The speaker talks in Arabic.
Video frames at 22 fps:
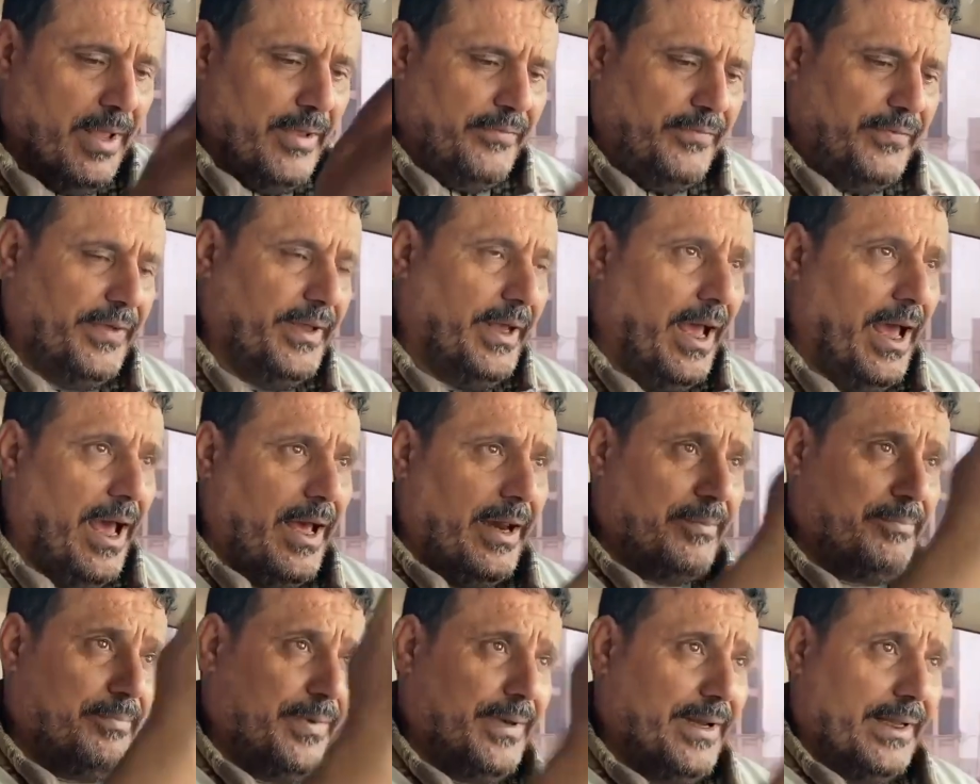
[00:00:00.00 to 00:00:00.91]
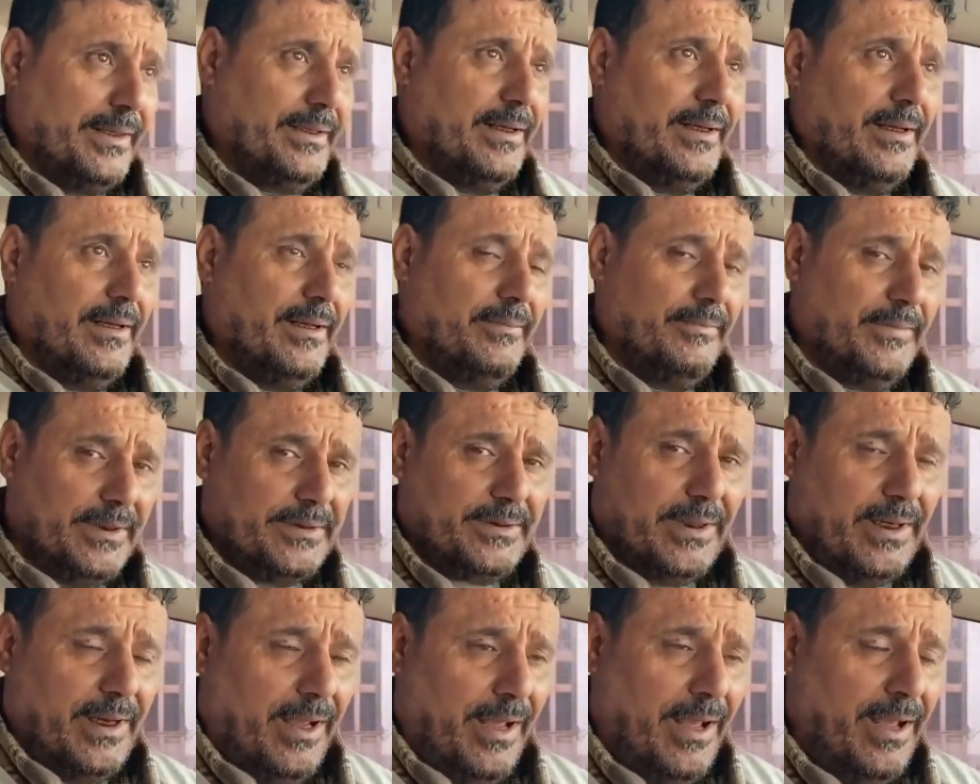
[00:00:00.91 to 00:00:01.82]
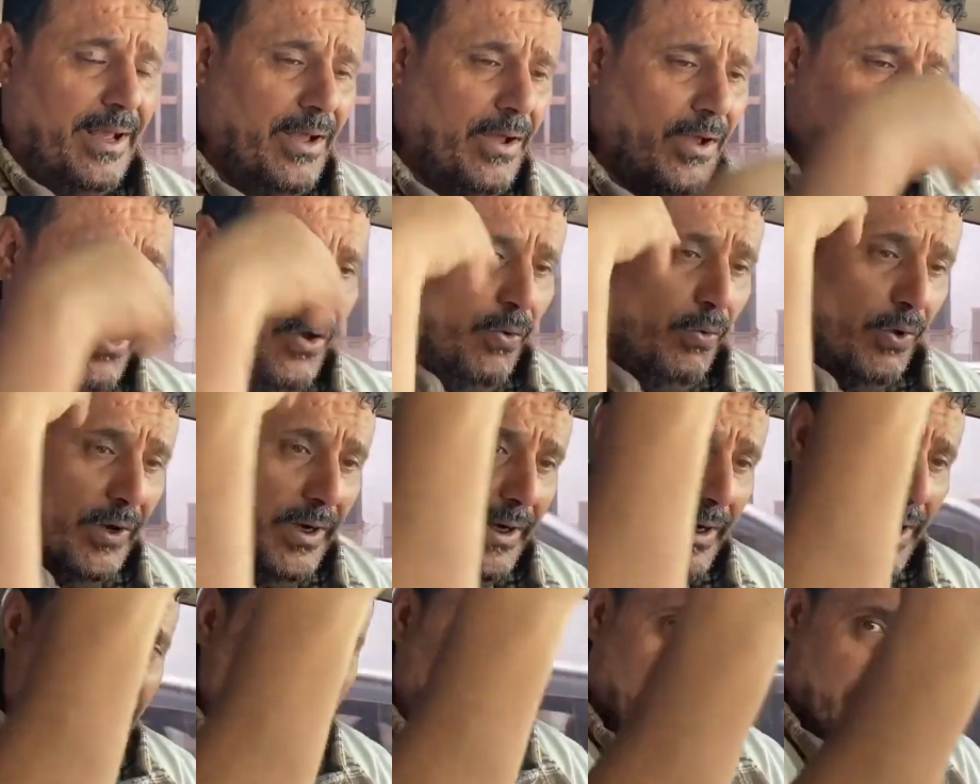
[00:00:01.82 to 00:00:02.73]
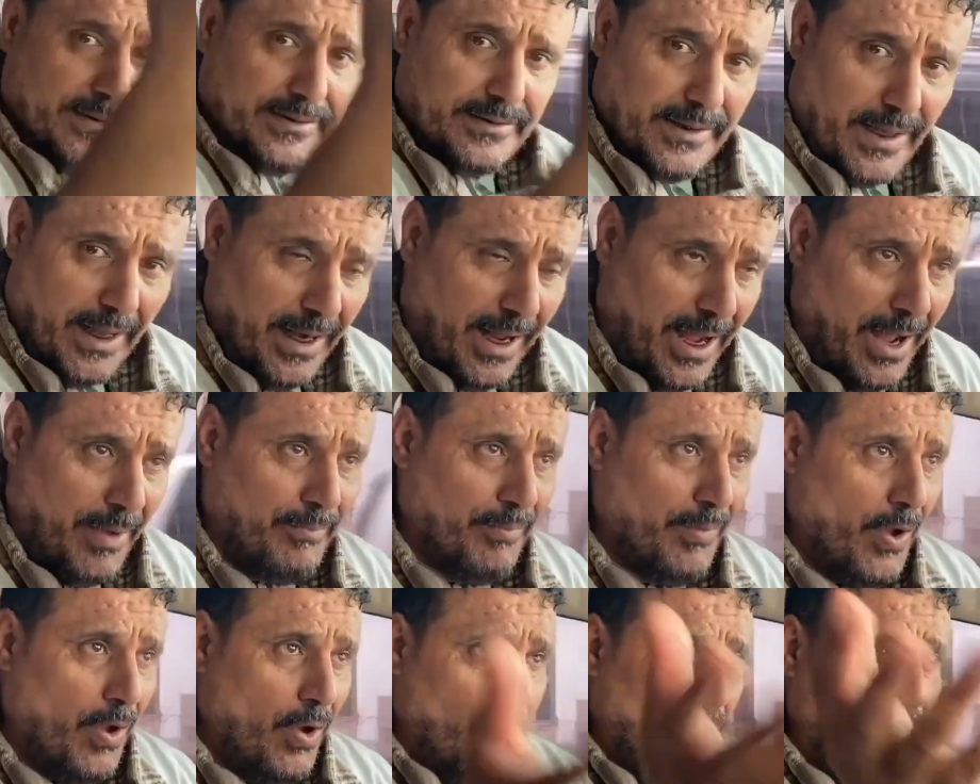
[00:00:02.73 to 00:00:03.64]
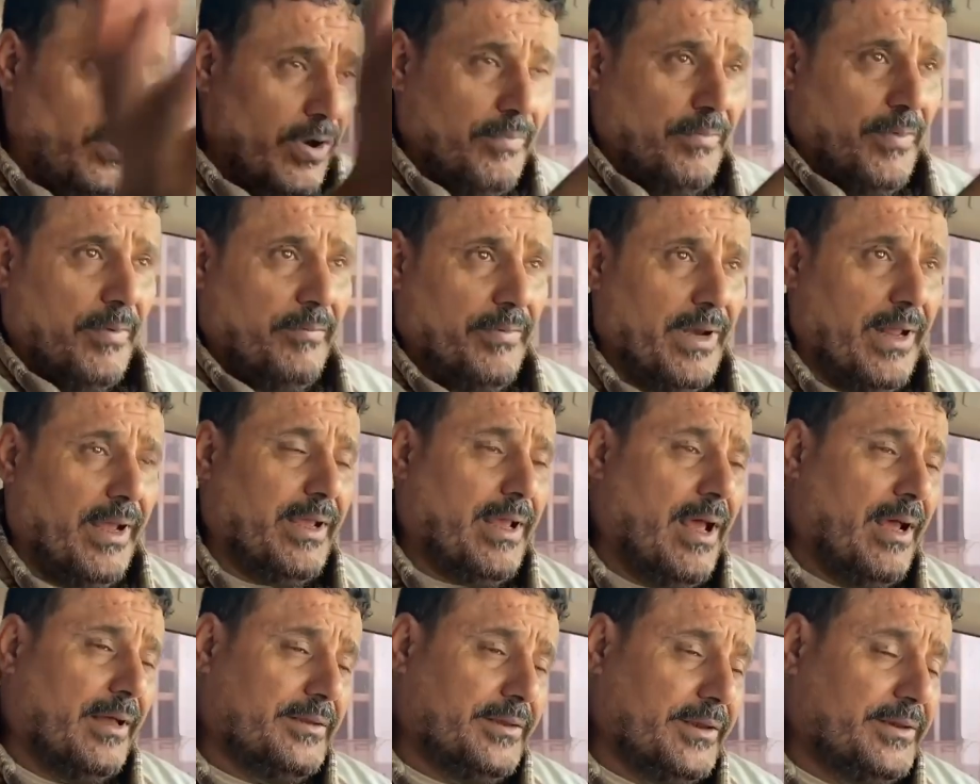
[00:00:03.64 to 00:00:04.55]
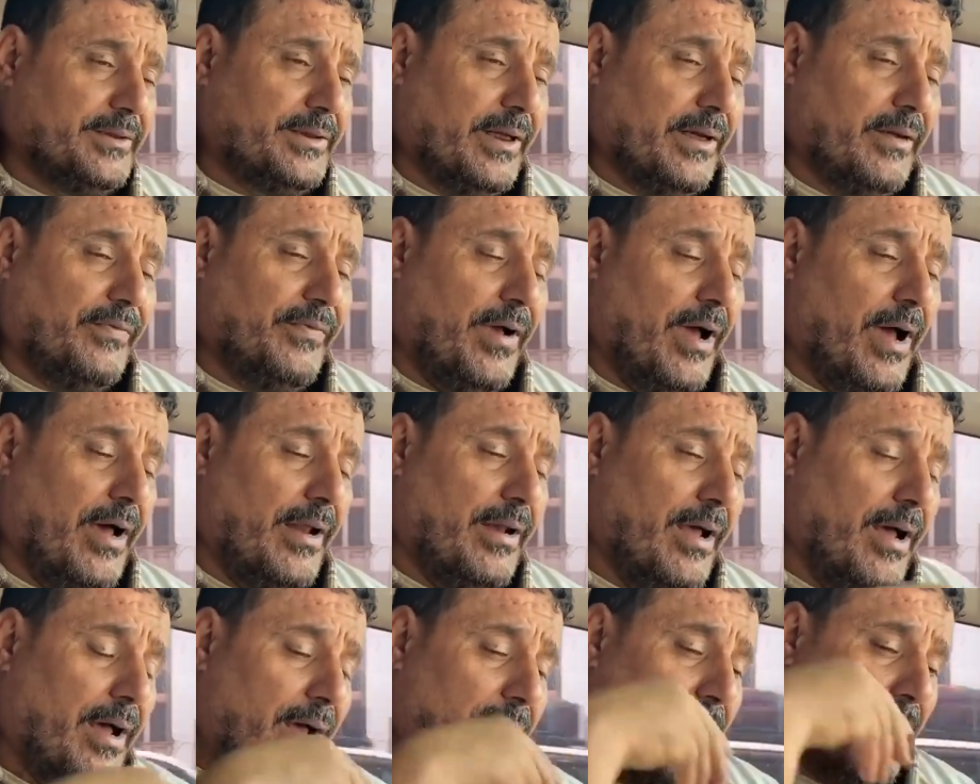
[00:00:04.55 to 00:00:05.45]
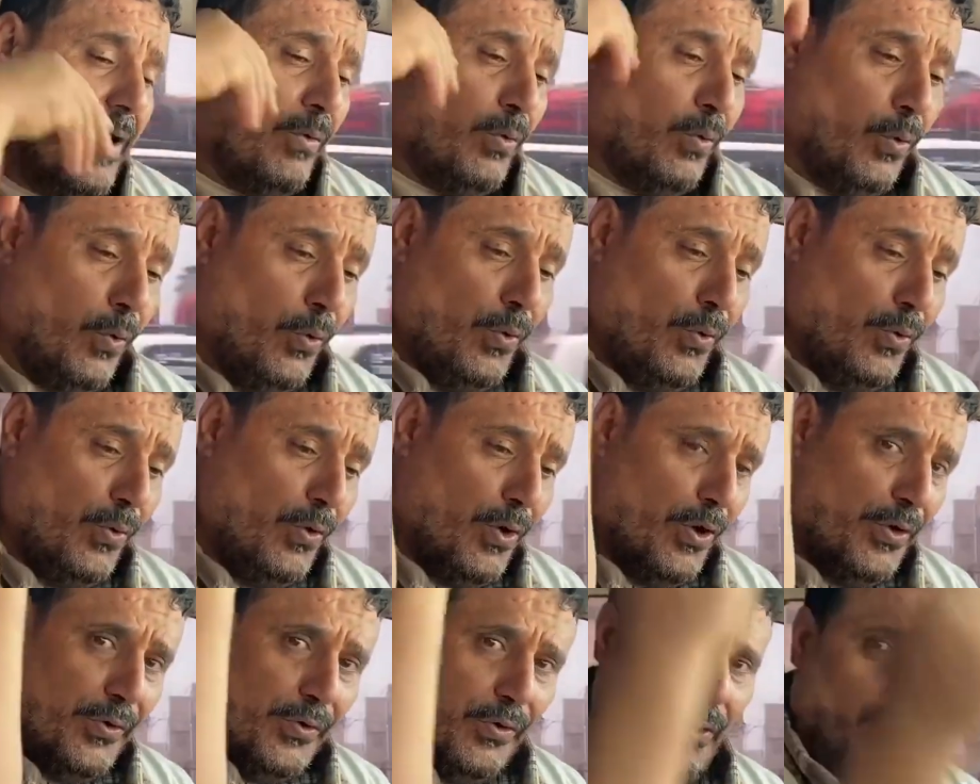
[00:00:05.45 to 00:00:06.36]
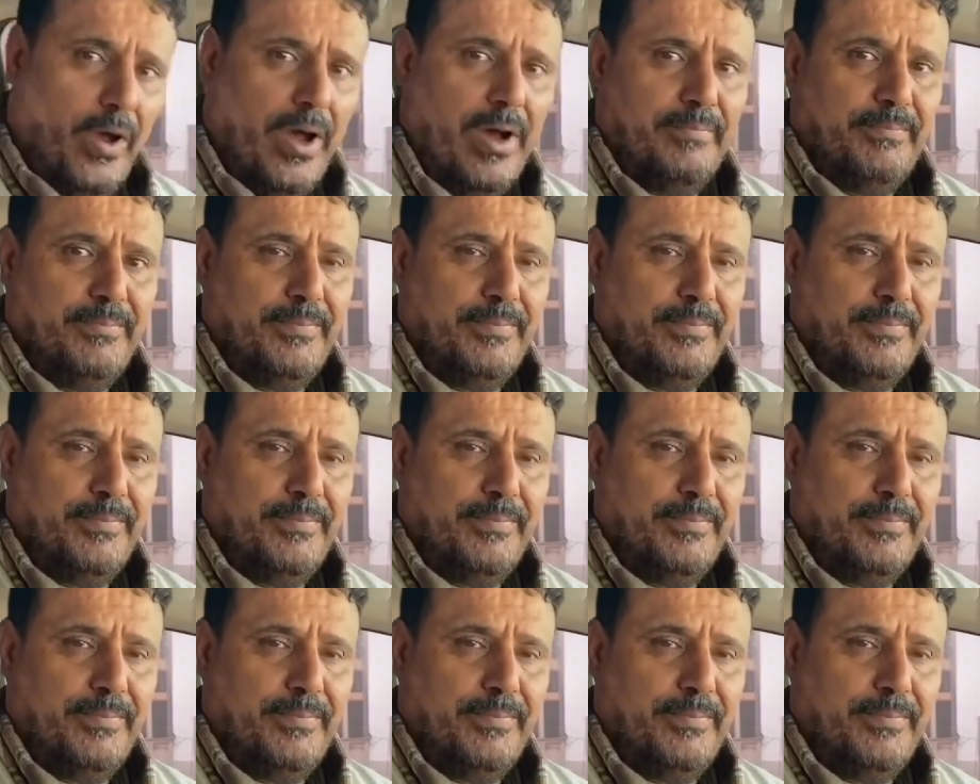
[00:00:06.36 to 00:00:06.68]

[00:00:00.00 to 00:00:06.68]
في حرب لجل المصلحة ولا سلام والمملكة تشرف على كل النقب